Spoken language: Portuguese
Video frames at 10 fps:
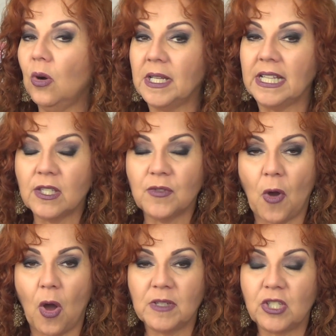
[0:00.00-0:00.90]
Uma das
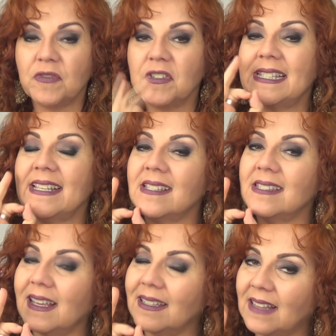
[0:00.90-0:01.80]
formas de você
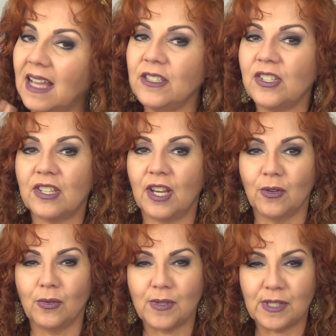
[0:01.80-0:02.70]
acertar em
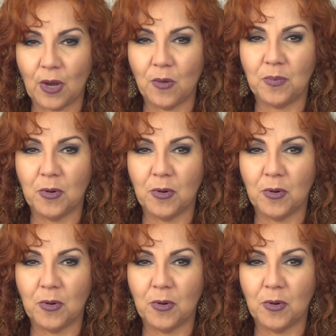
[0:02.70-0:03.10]
cheio no seu